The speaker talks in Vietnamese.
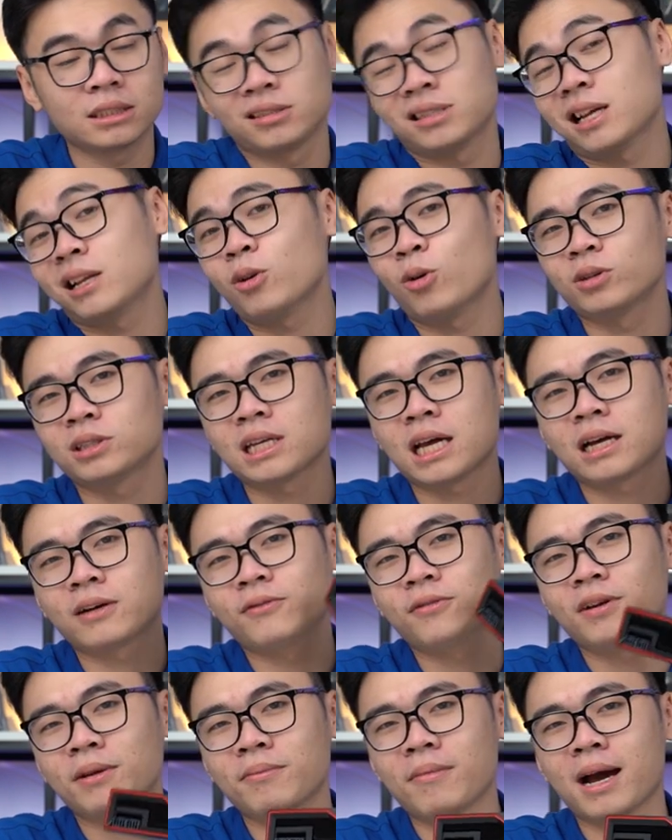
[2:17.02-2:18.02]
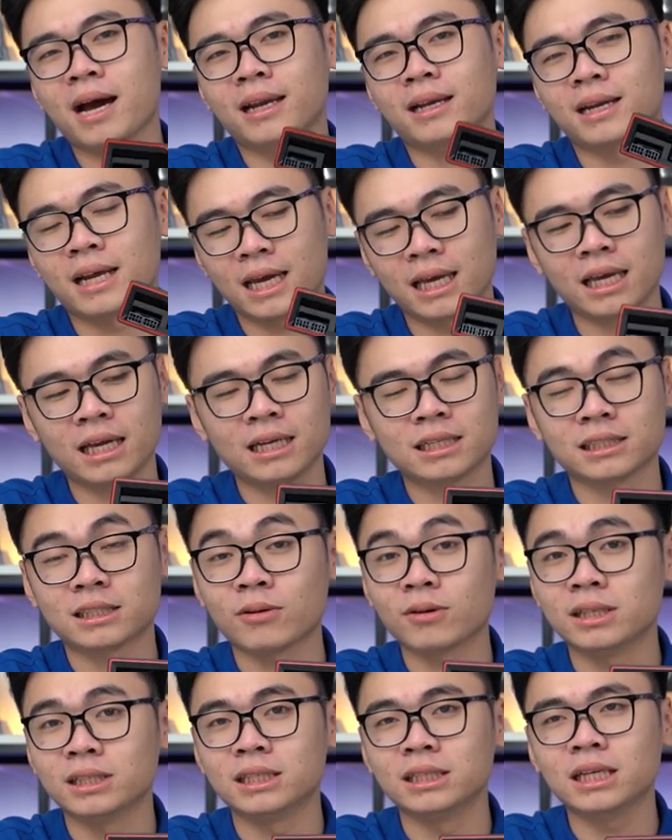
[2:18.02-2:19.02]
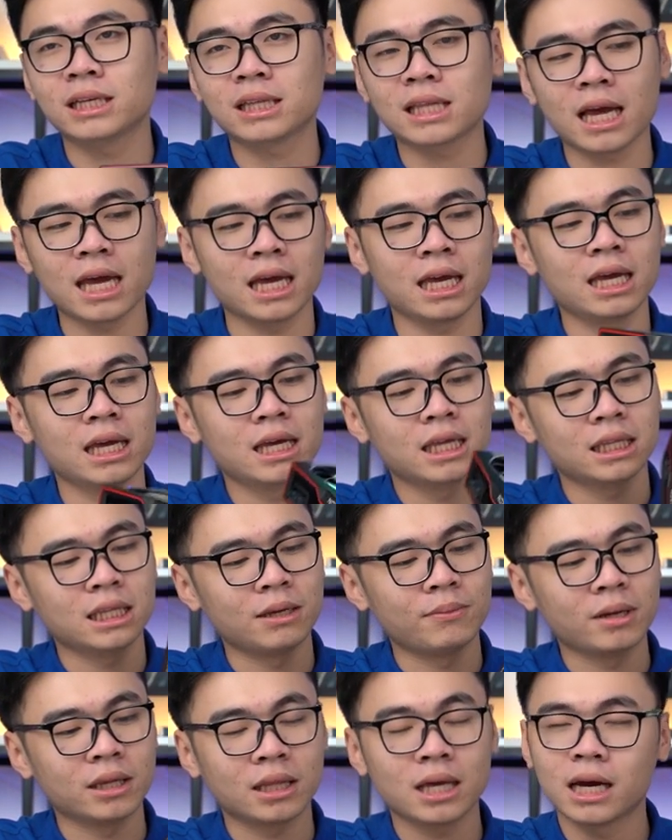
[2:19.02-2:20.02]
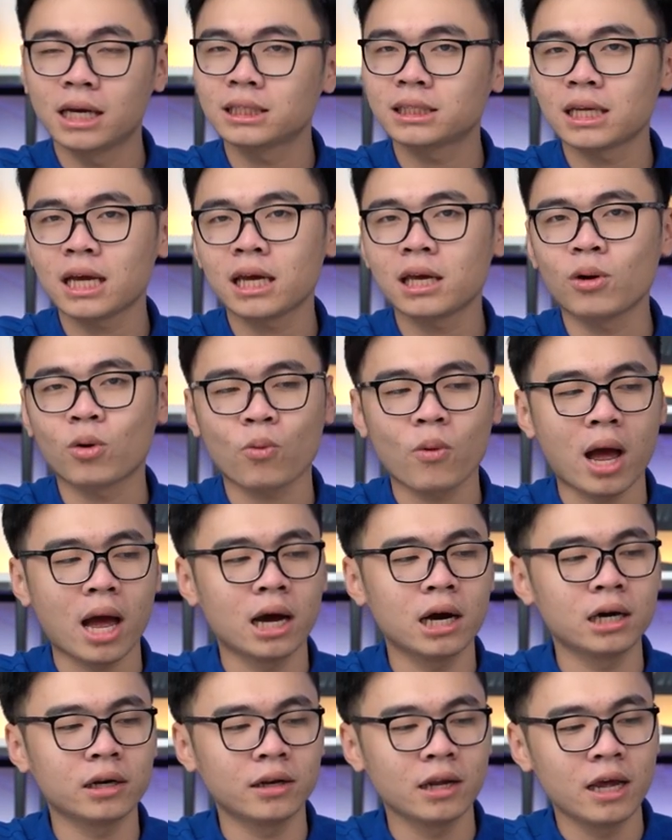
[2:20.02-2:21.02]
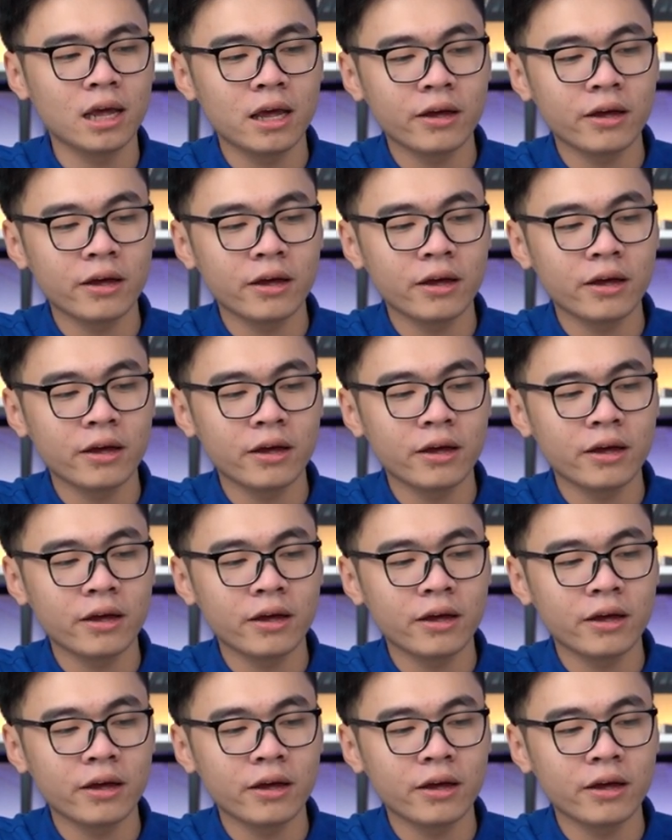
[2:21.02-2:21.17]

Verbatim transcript: đã đổi sang phiên bản này sáu nghìn chín trăm X T thì mình thấy sẽ hiệu quả hơn.